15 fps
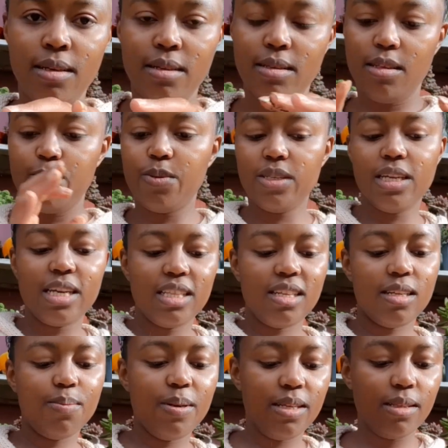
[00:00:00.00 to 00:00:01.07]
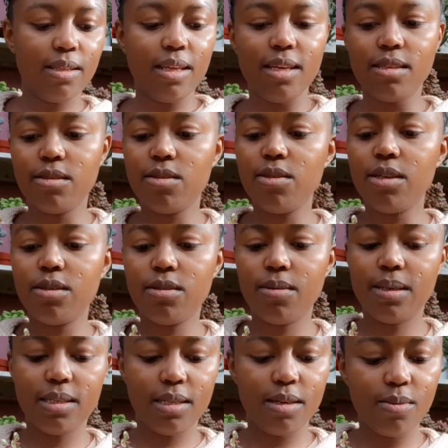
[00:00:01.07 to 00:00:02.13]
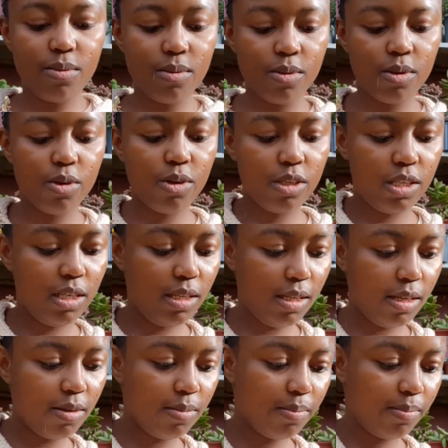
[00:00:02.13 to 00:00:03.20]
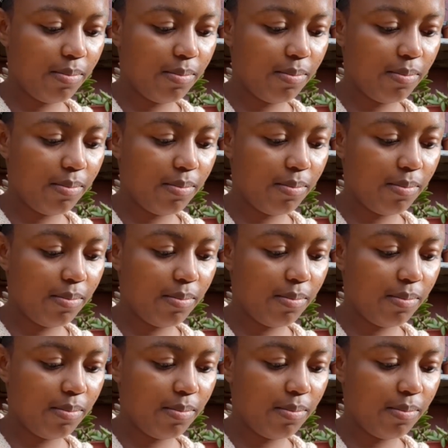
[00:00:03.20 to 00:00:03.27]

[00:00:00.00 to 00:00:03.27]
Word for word: Después de que trasplante esto, esto va a ser un cochinero,